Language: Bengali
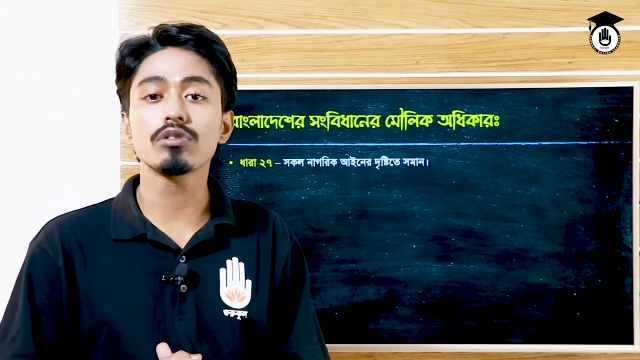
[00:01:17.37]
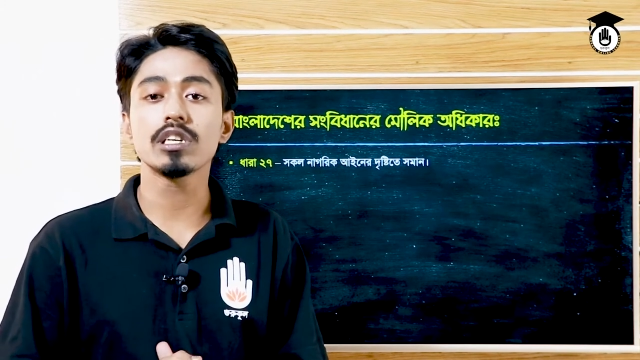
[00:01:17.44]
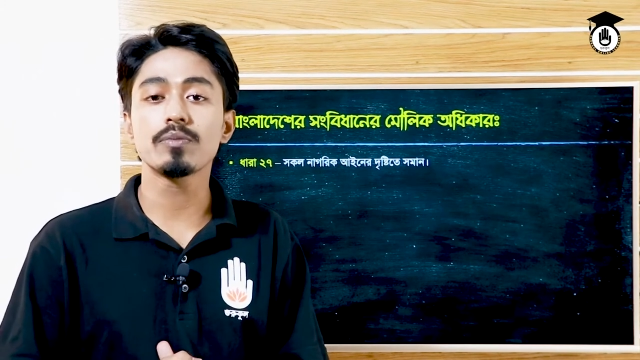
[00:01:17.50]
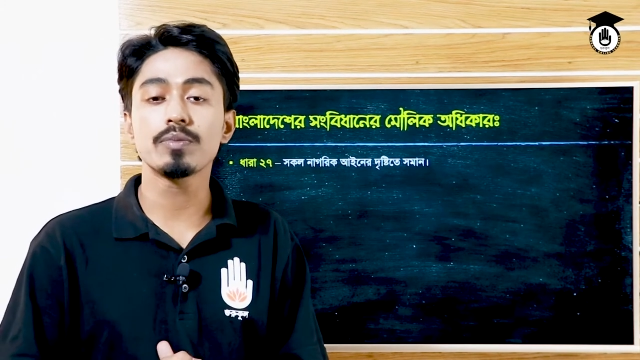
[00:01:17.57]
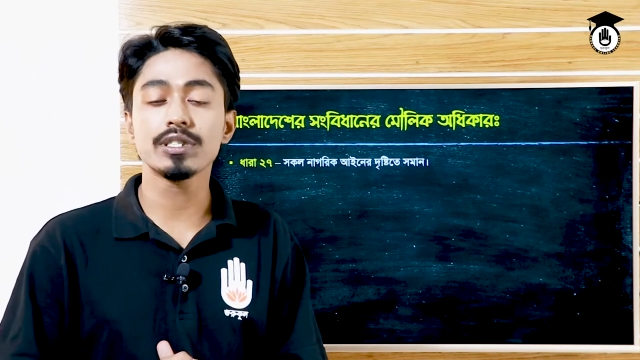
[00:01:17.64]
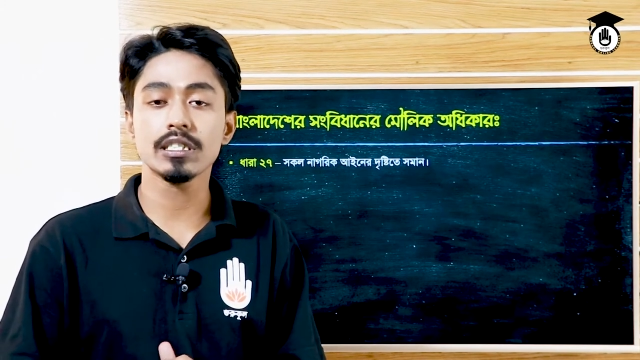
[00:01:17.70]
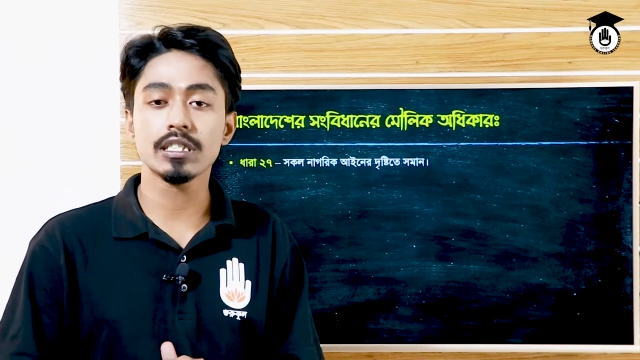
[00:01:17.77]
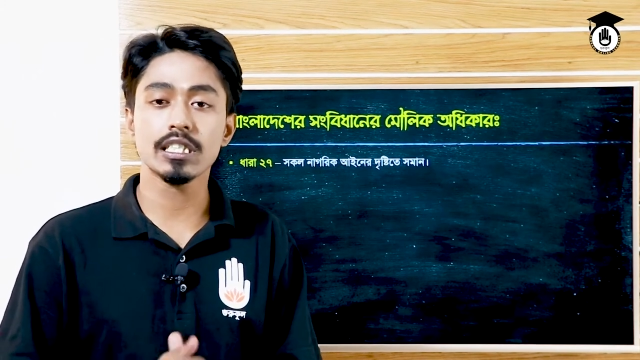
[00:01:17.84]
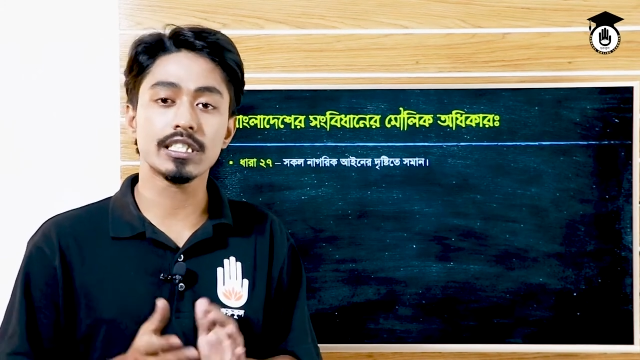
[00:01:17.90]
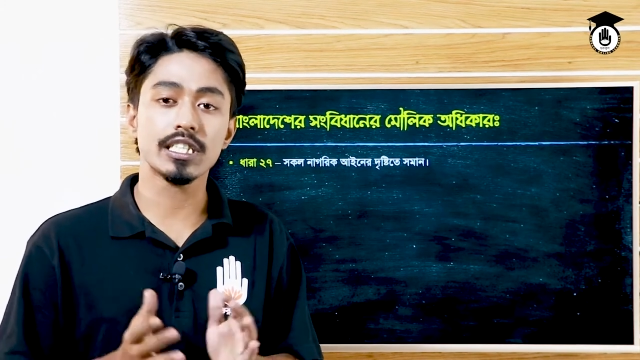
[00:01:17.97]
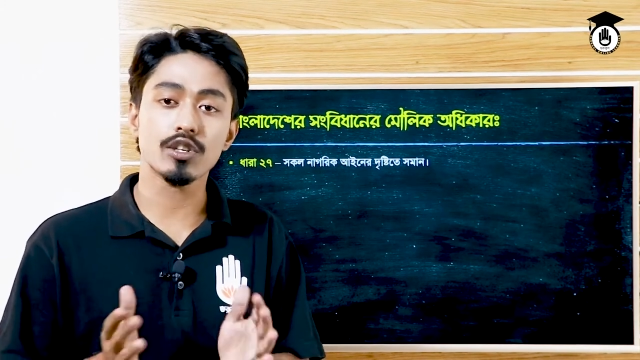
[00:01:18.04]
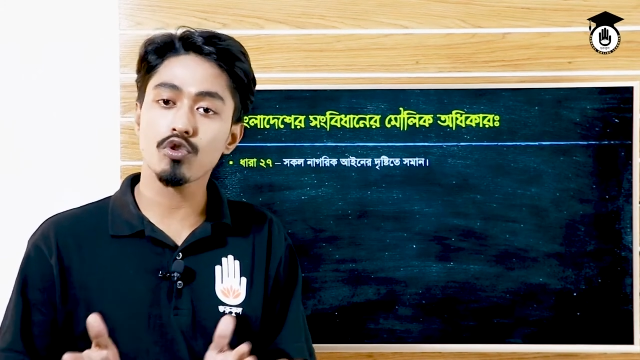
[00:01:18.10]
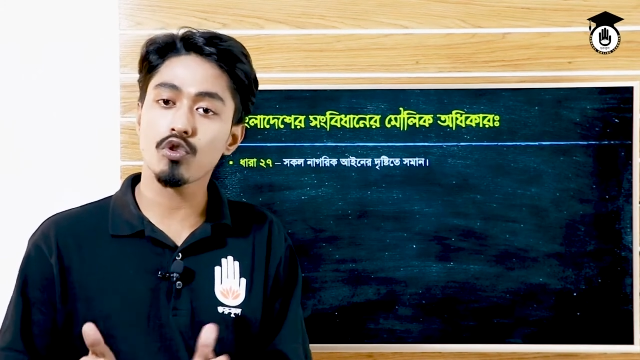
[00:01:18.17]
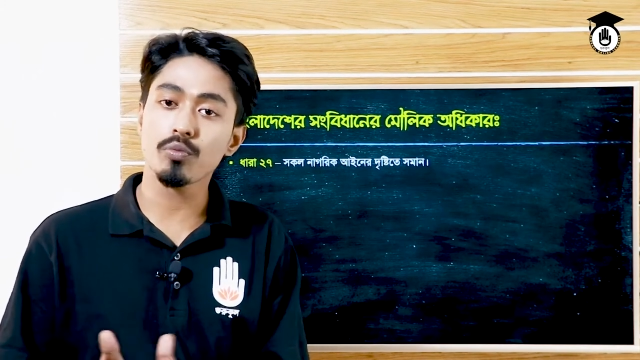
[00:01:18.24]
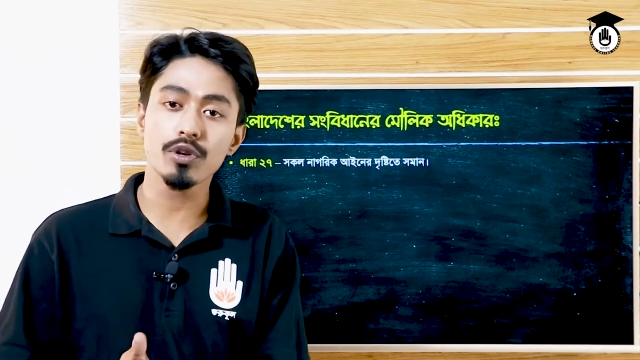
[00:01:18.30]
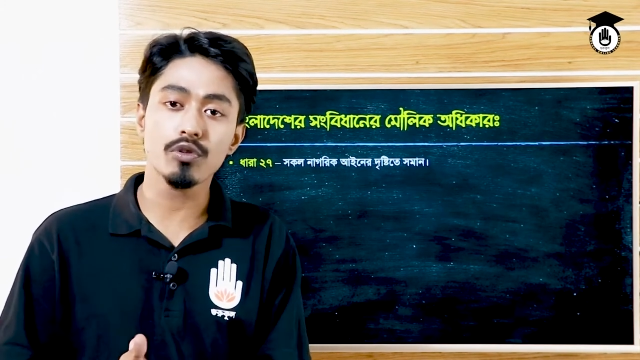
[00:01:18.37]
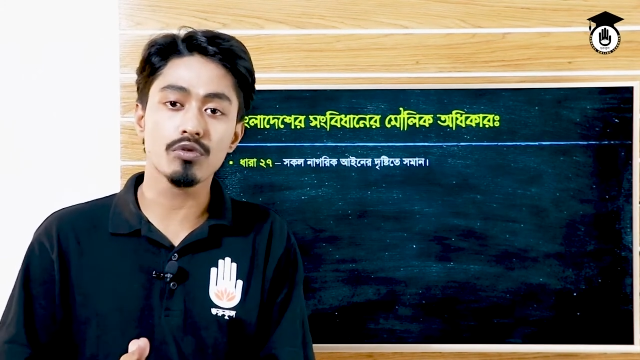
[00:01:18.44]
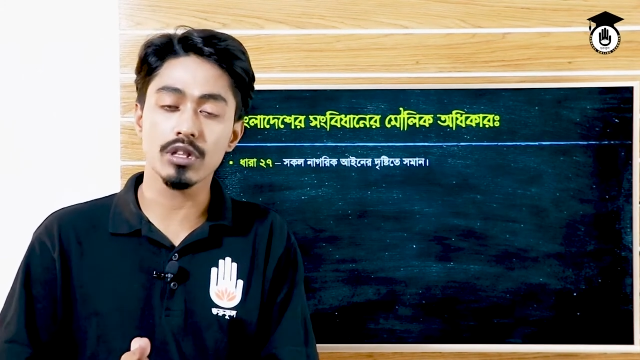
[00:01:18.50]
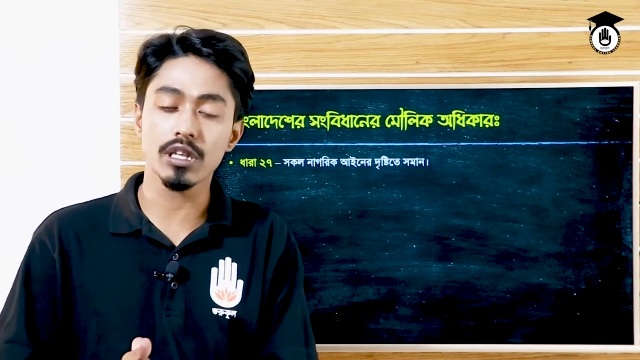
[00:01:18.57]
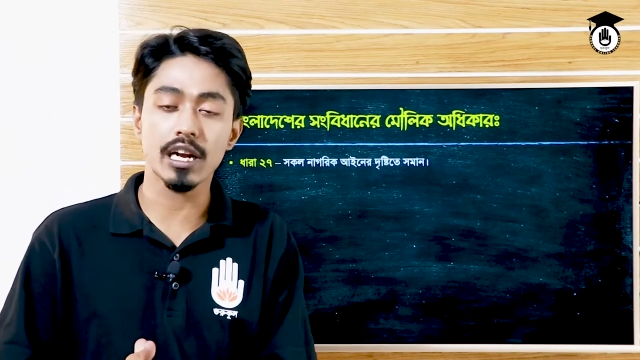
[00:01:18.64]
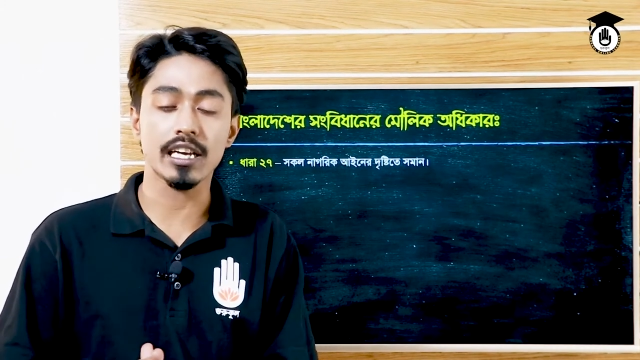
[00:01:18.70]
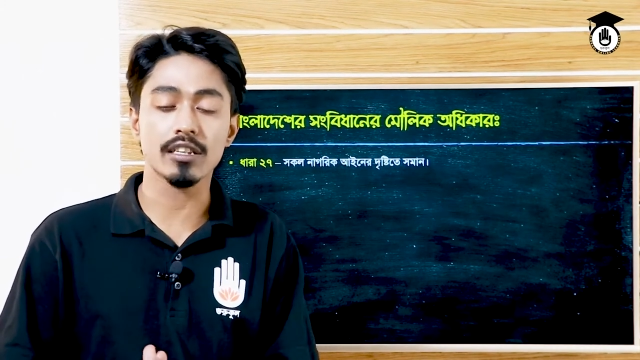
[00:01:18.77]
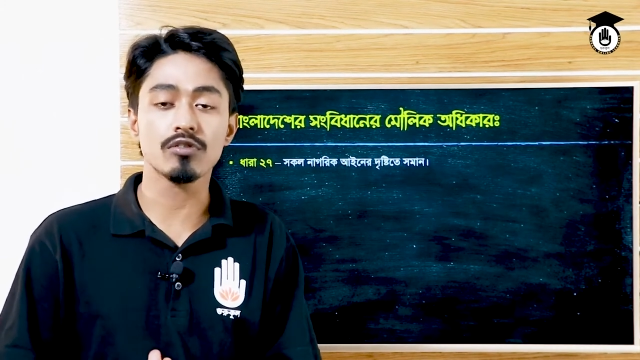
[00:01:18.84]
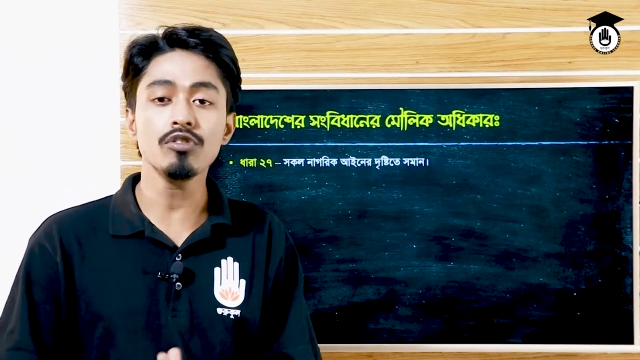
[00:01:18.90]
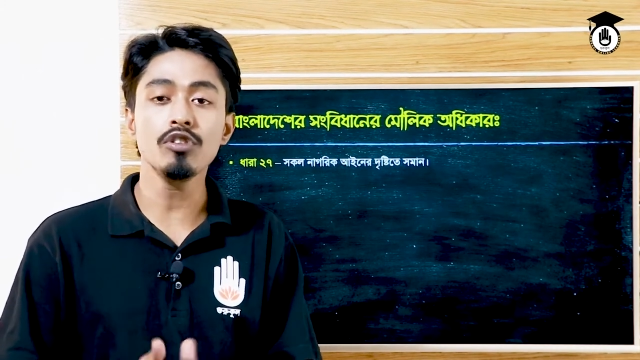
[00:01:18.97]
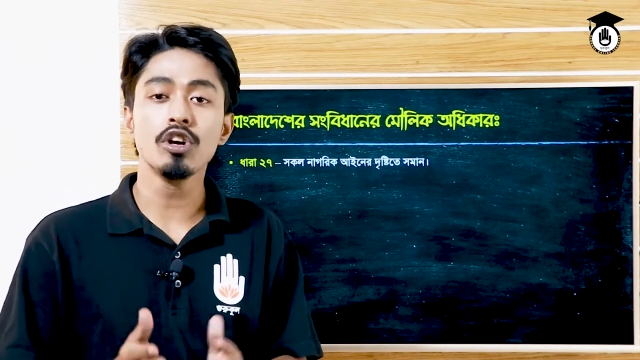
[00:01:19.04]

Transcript: নির্বিশেষে যেরকমই হন না কেন